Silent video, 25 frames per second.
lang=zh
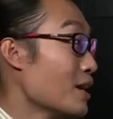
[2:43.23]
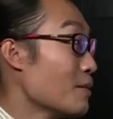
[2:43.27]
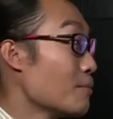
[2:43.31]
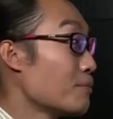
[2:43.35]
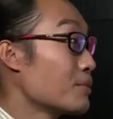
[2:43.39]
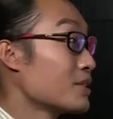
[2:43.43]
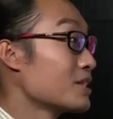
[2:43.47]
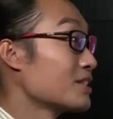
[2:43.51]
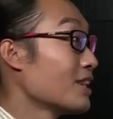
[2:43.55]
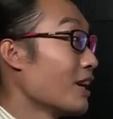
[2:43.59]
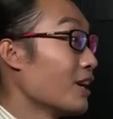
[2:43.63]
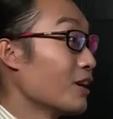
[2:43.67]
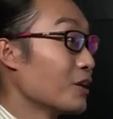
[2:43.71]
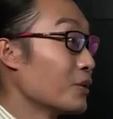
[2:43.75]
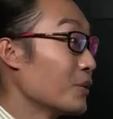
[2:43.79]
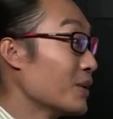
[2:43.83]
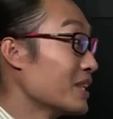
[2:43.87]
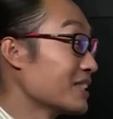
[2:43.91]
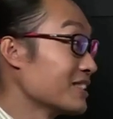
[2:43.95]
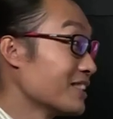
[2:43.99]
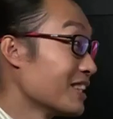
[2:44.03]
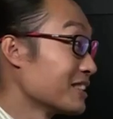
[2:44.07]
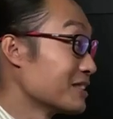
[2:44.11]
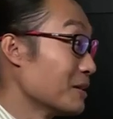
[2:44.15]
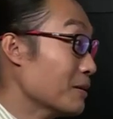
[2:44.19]
不知道规
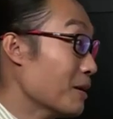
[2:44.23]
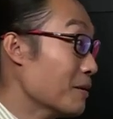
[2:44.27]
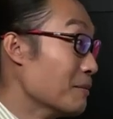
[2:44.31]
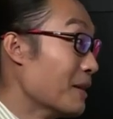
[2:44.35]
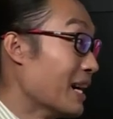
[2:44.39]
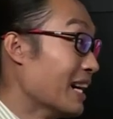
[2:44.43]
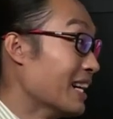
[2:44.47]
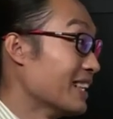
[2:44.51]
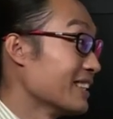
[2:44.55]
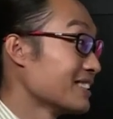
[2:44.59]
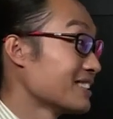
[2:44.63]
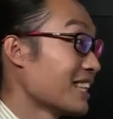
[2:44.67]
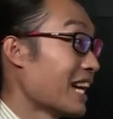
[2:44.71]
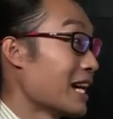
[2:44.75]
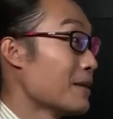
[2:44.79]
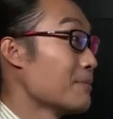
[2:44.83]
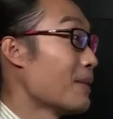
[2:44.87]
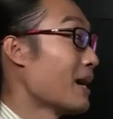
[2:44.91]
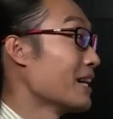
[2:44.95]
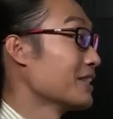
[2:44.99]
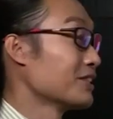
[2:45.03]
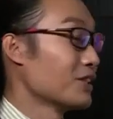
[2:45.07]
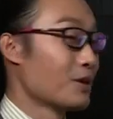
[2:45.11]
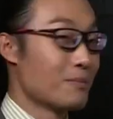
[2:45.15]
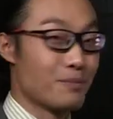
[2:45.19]
则怎么办？裁
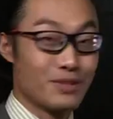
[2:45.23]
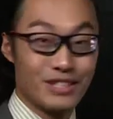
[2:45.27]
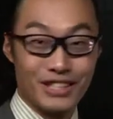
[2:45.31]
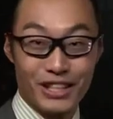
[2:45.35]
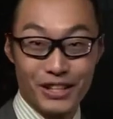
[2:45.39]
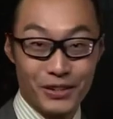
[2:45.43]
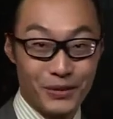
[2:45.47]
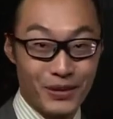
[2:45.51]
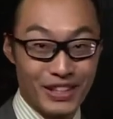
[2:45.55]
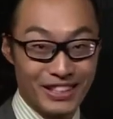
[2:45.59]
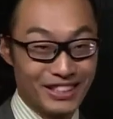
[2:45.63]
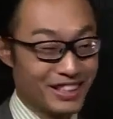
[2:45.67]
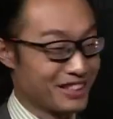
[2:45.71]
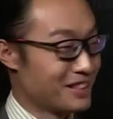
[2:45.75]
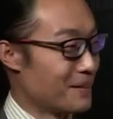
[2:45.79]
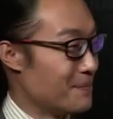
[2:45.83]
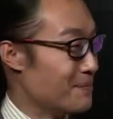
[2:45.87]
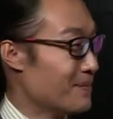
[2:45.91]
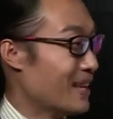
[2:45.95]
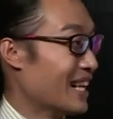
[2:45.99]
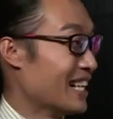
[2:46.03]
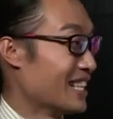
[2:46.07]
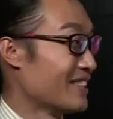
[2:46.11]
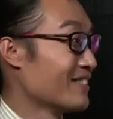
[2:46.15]
判都不知道规则怎么办？